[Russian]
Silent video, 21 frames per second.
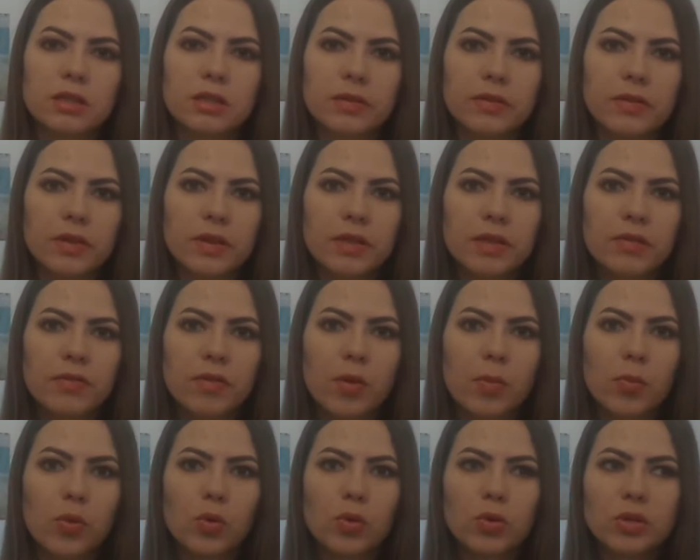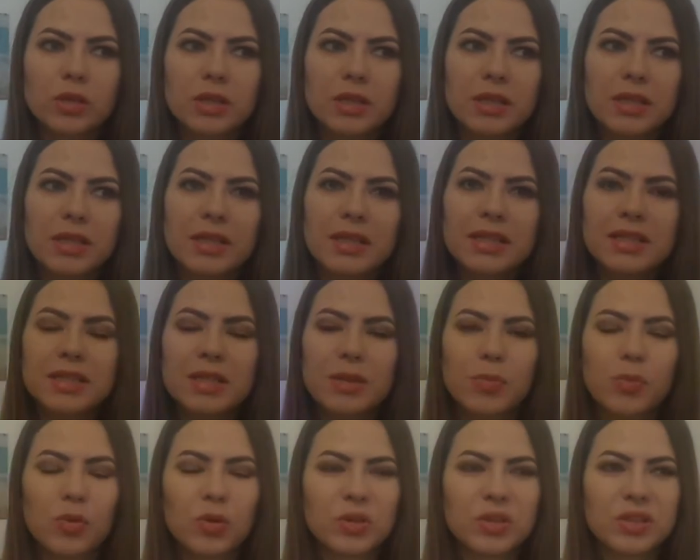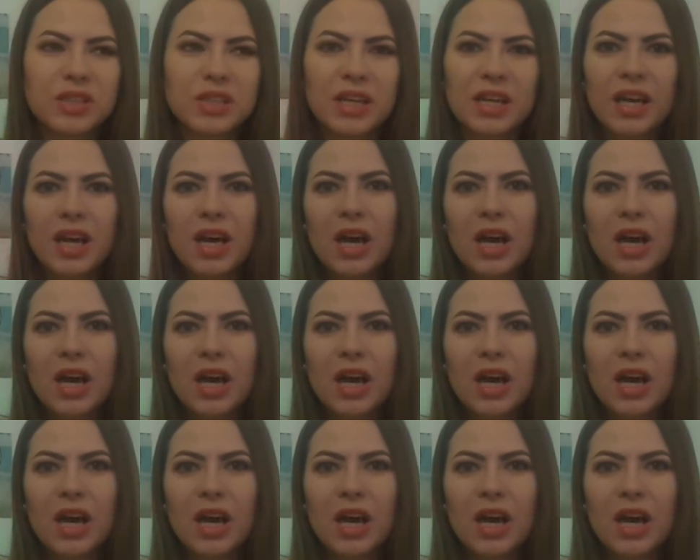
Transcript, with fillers: свои вопросы или запросы